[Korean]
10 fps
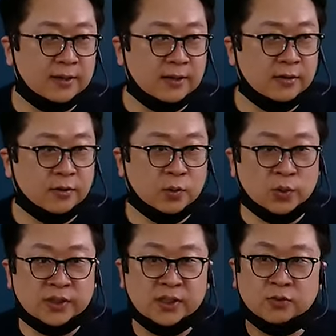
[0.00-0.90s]
되는 건
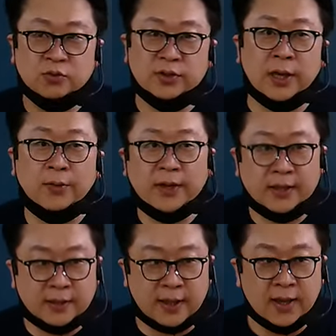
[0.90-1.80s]
도시군
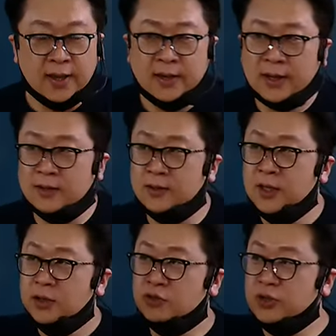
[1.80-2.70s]
계획인데 걔는
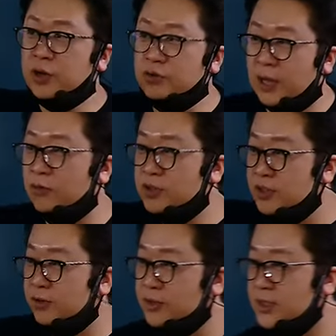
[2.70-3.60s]
2개로
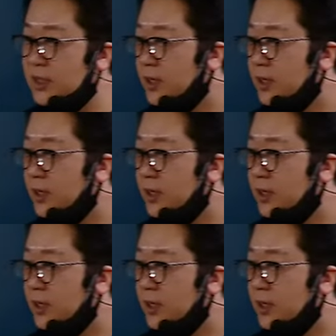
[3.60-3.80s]
나눠지는 거지.